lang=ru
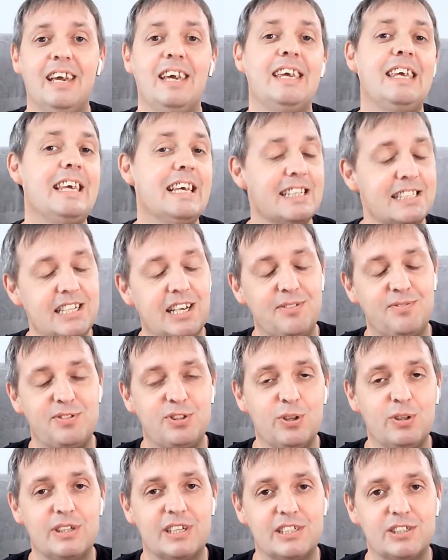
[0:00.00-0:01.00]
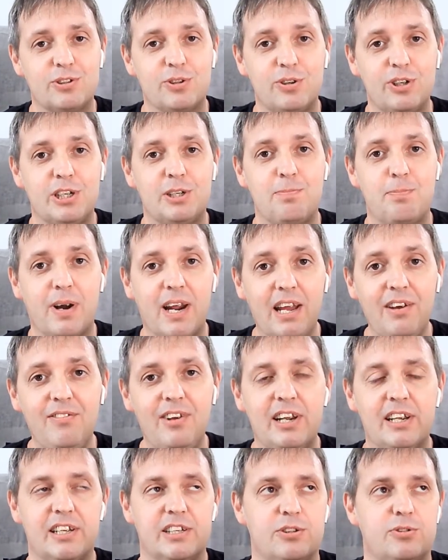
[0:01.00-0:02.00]
Если все настроить
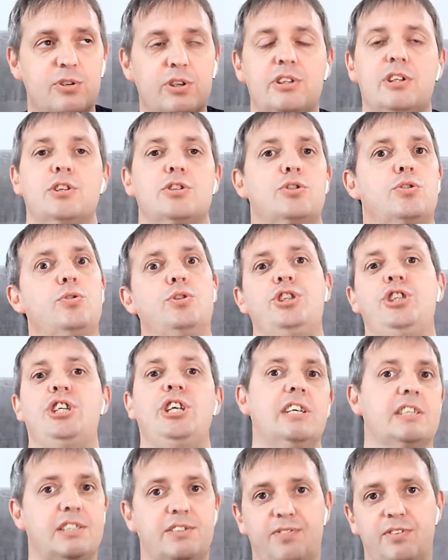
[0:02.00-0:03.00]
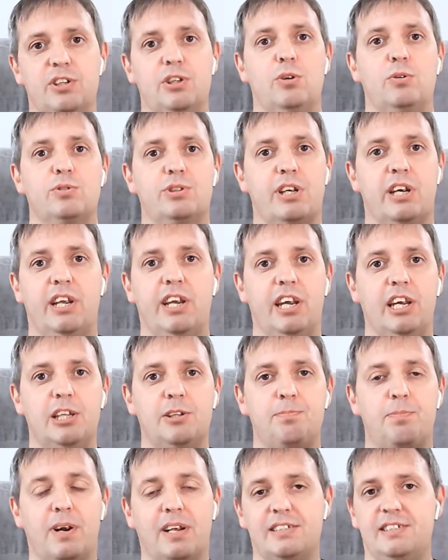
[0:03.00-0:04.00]
правильно, то это существенно
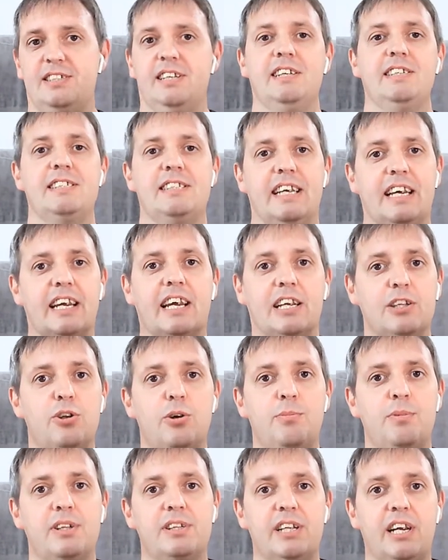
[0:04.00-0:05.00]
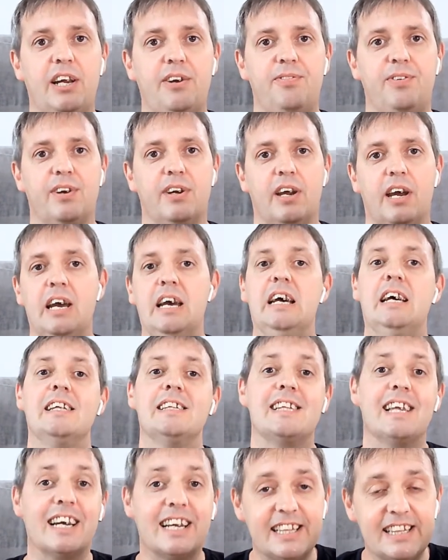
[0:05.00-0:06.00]
ускоряет процесс и экономит трафик.
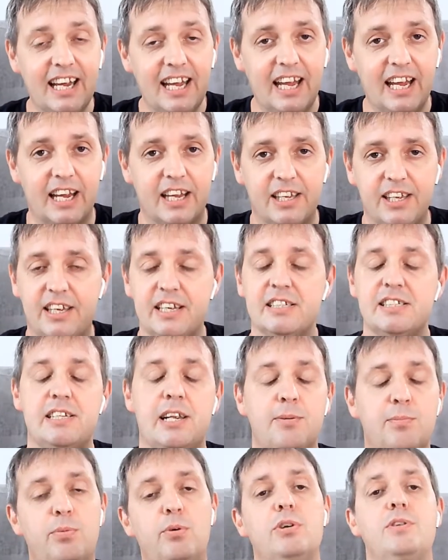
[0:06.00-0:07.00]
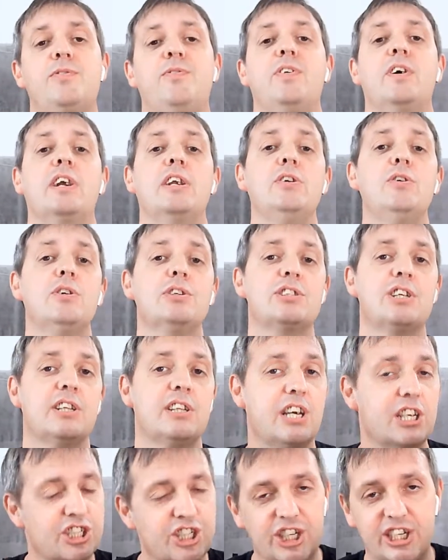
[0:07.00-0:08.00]
Тогда, если бот вернется
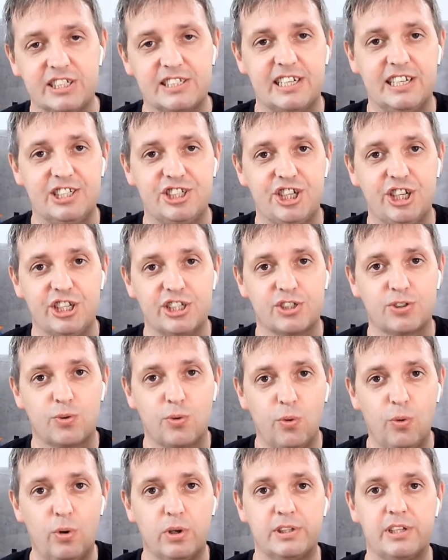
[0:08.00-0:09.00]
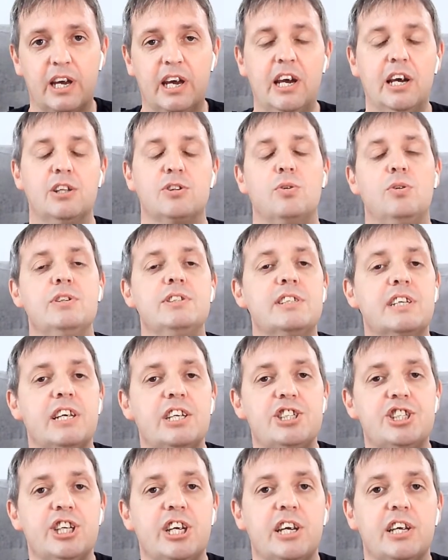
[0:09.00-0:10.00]
даже если через год, то он
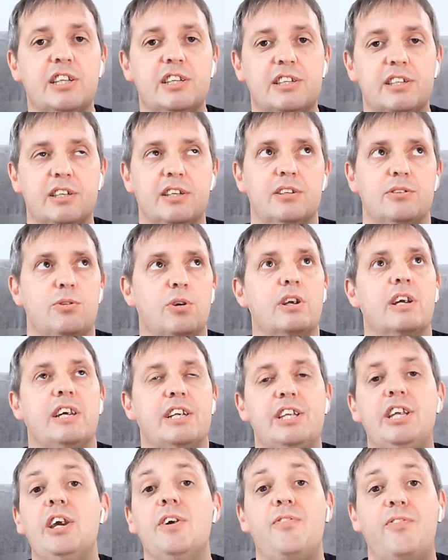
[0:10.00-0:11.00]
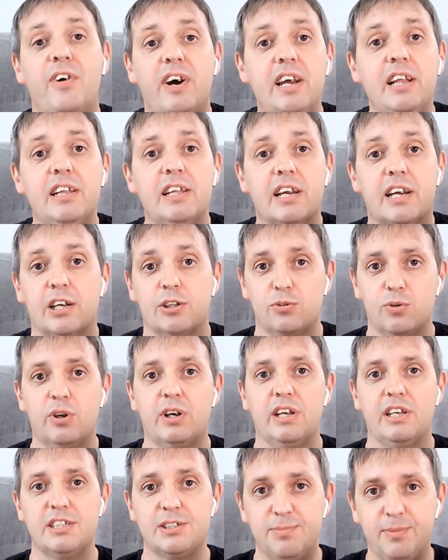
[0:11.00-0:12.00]
скачает э, только те файлы,
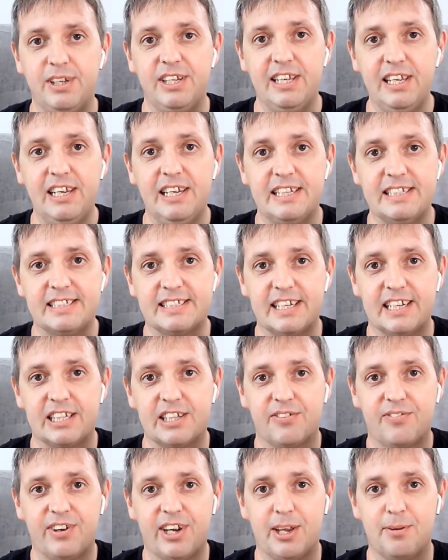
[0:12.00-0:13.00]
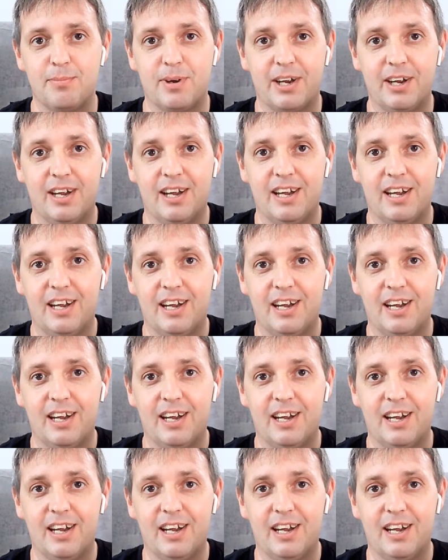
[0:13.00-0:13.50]
которые изменились за это время –